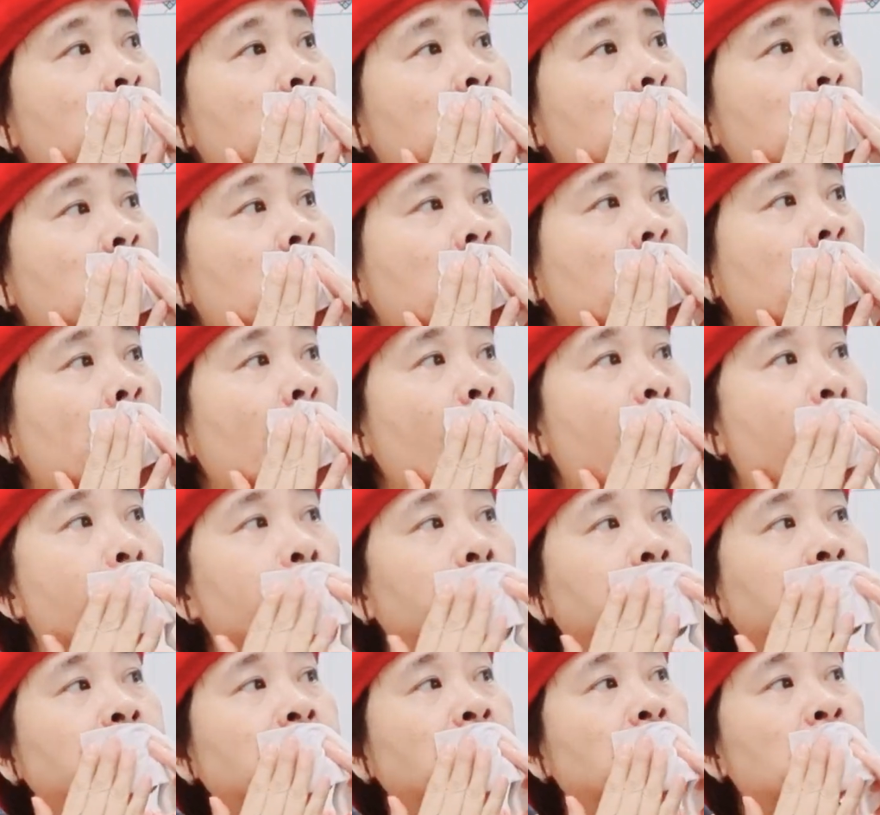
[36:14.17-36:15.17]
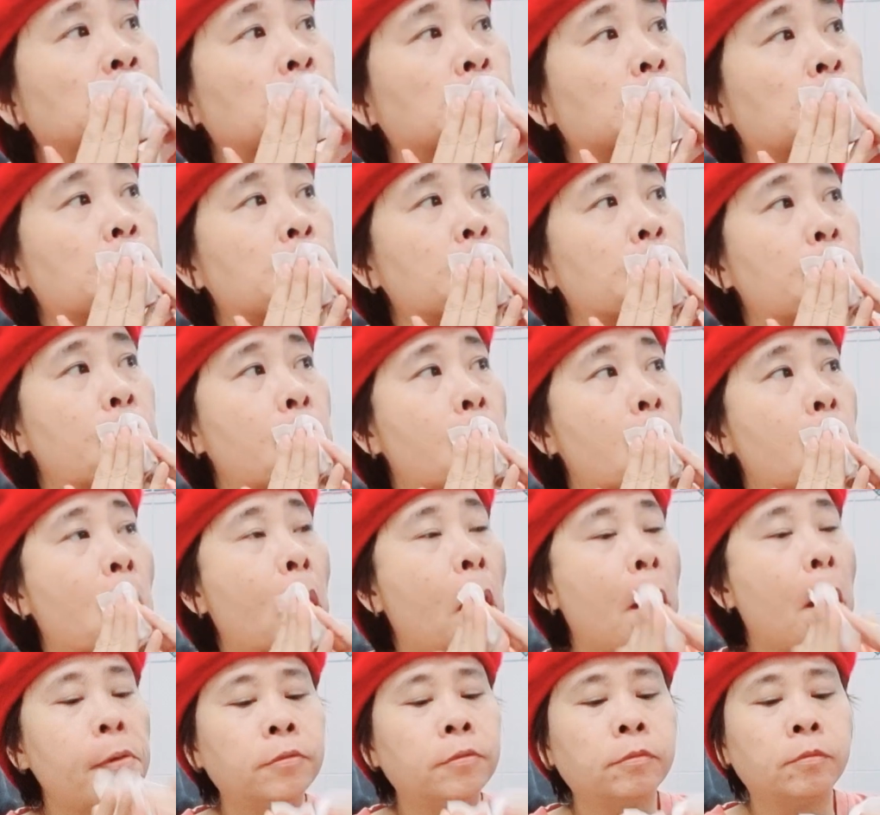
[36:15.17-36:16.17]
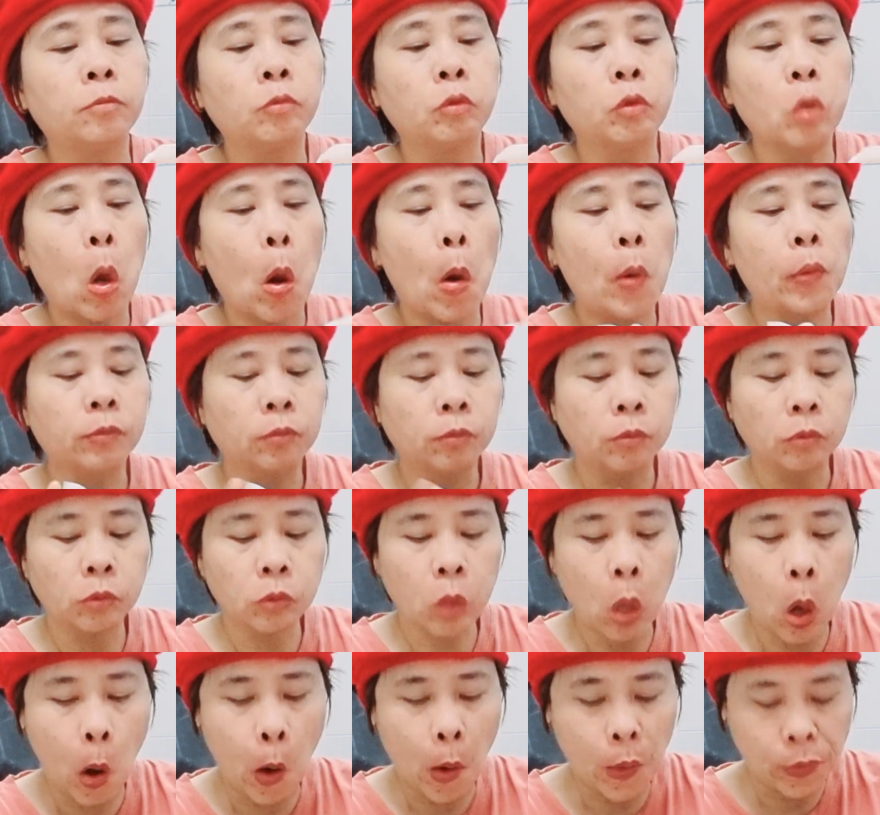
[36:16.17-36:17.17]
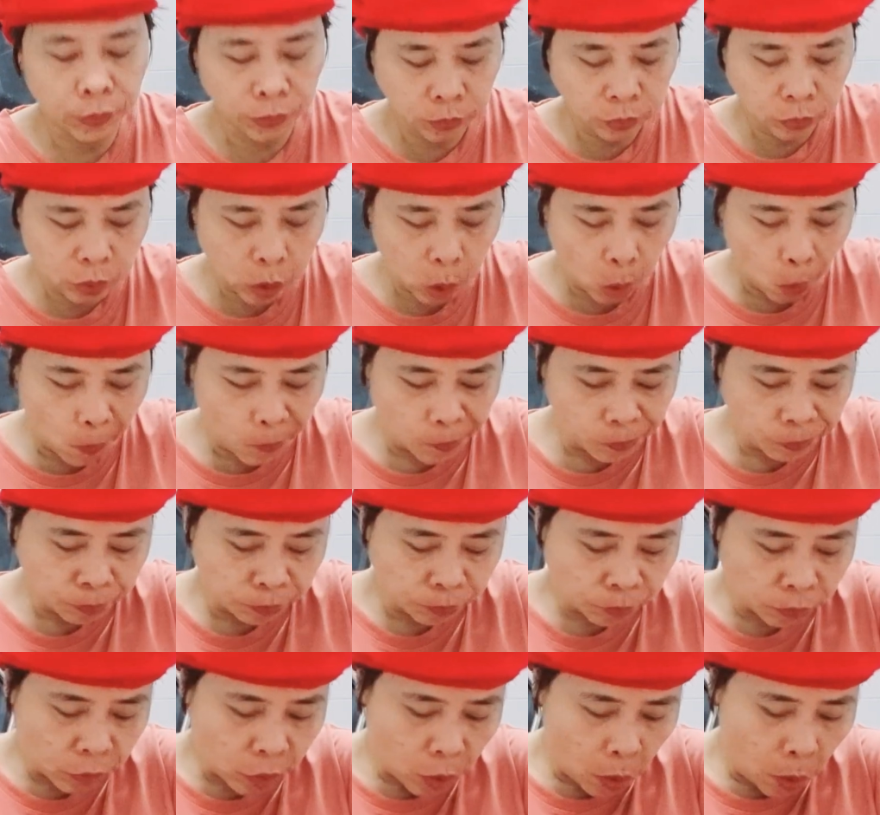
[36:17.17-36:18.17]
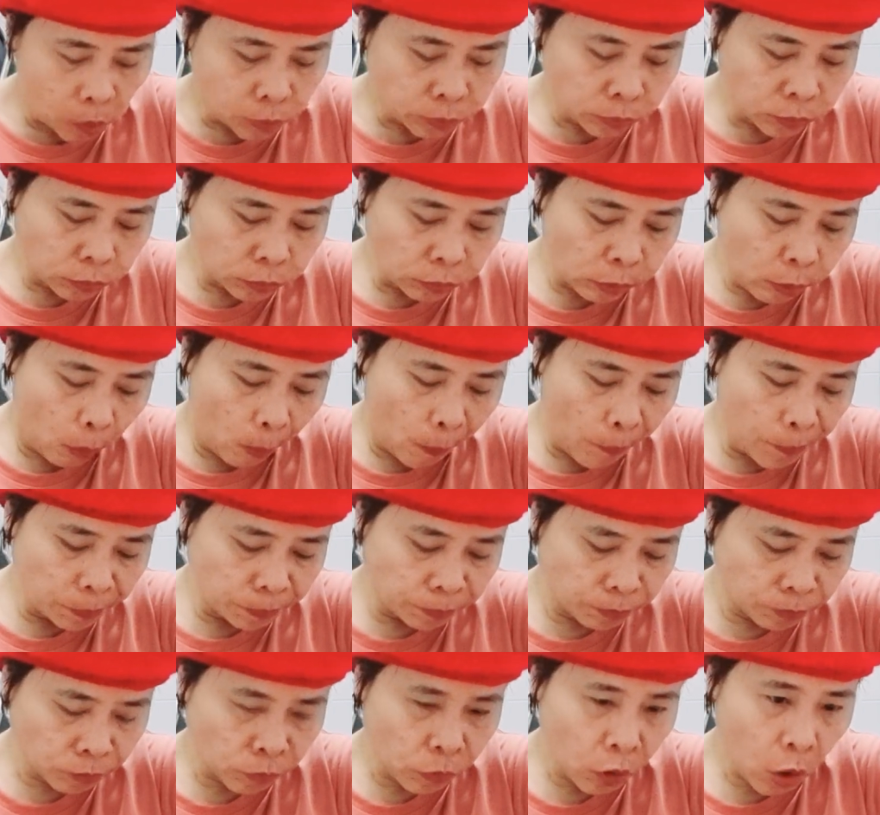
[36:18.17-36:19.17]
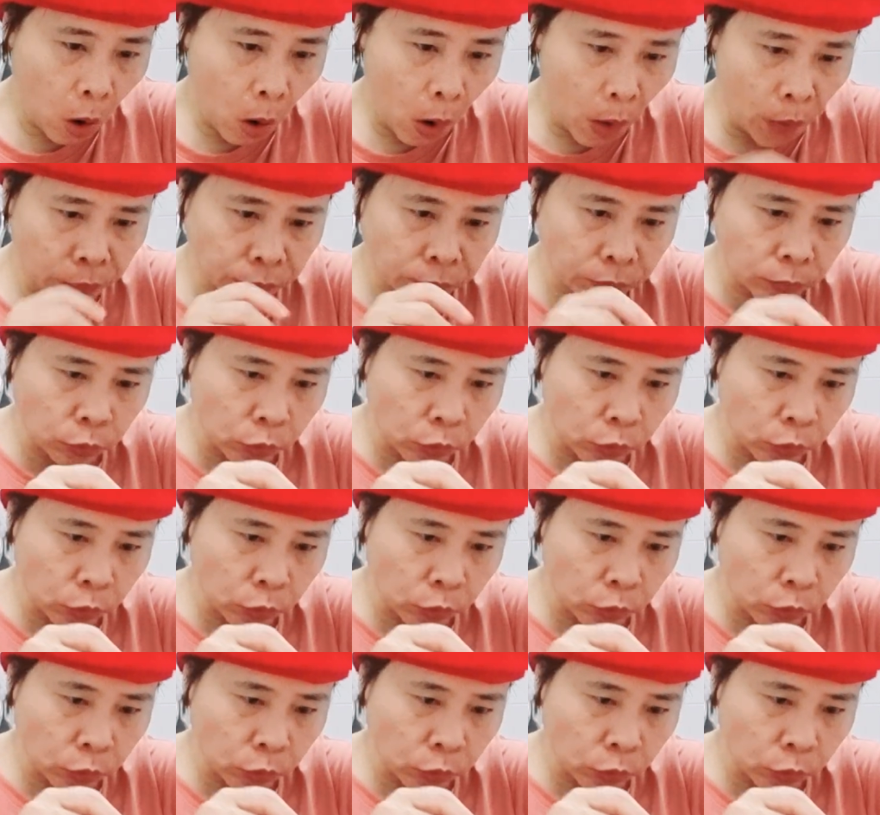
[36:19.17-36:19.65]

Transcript: trách và hướng dẫn chuyên môn nghiệp vụ cho cán bộ biệt phái thông qua người đứng đầu cơ